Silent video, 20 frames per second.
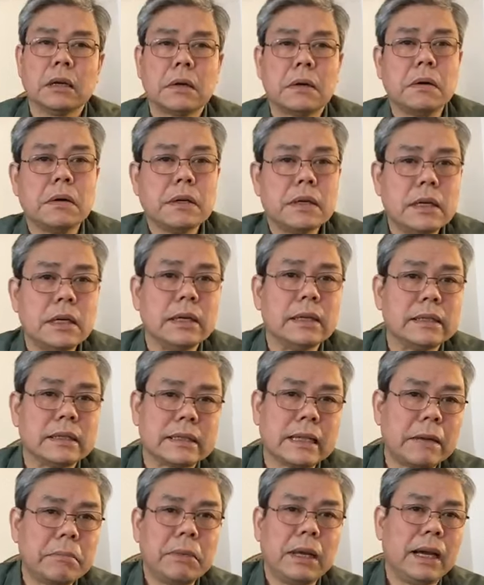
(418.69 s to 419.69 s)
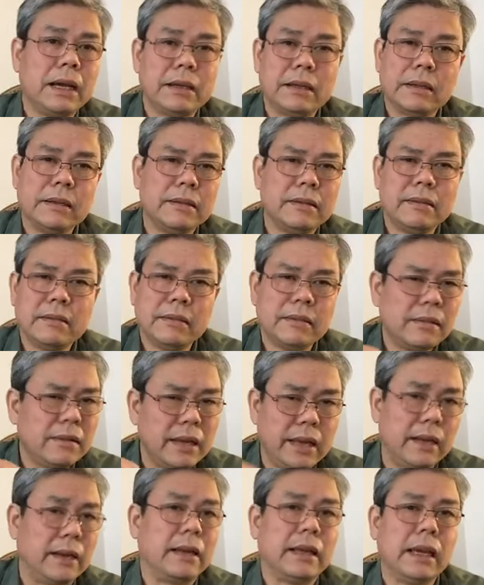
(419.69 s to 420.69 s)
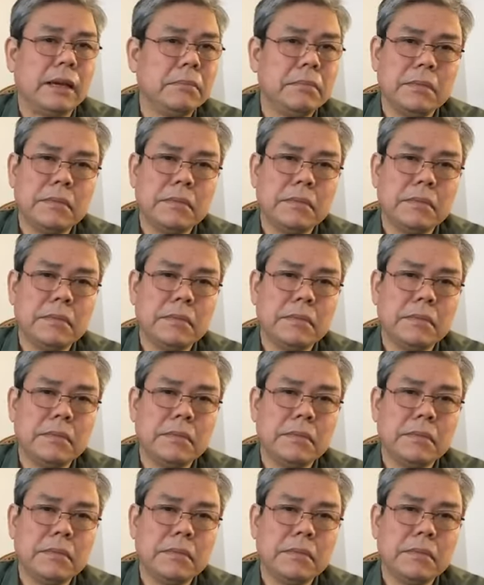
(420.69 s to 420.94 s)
con người sáp lại đó, nó, nó hèn kém